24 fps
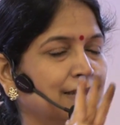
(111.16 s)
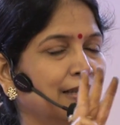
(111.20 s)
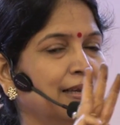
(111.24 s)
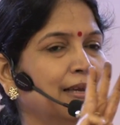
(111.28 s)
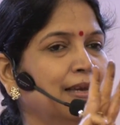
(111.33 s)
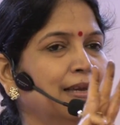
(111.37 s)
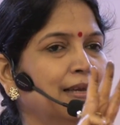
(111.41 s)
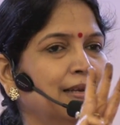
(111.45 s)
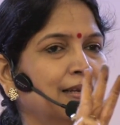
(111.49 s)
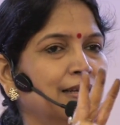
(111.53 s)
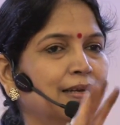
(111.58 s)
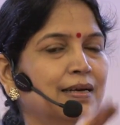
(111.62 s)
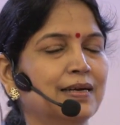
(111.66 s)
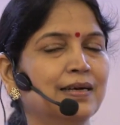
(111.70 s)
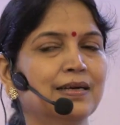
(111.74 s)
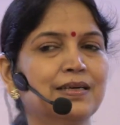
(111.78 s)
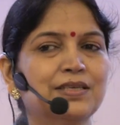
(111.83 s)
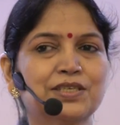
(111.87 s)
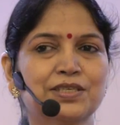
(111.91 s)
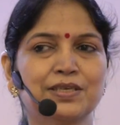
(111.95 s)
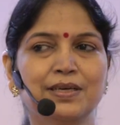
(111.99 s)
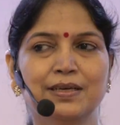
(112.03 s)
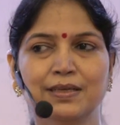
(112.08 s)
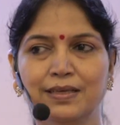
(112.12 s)
तीन
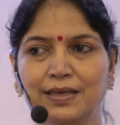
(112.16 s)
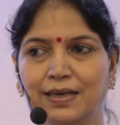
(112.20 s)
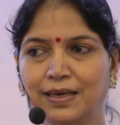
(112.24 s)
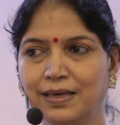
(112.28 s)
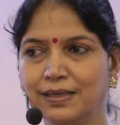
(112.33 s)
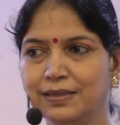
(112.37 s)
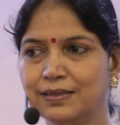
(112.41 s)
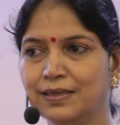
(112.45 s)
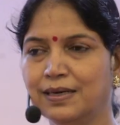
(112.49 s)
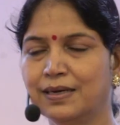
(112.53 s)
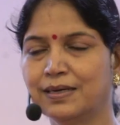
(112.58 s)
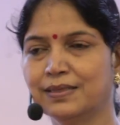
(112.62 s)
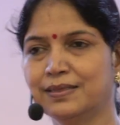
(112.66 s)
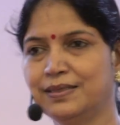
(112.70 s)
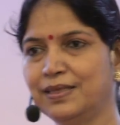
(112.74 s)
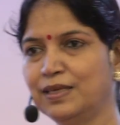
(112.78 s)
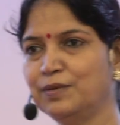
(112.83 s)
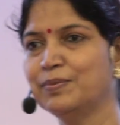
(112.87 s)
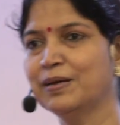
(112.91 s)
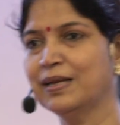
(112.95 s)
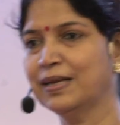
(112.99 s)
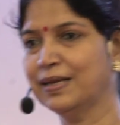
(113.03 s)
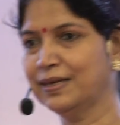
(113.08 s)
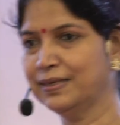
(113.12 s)
अक्षर की धरती
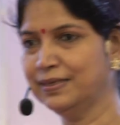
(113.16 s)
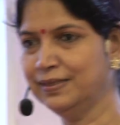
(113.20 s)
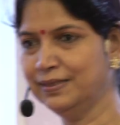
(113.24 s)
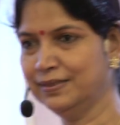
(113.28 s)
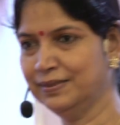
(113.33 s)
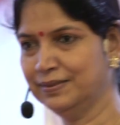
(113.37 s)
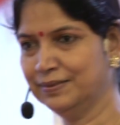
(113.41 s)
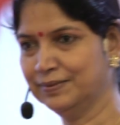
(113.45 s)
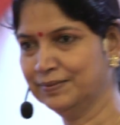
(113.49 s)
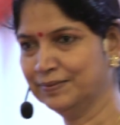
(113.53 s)
बनाई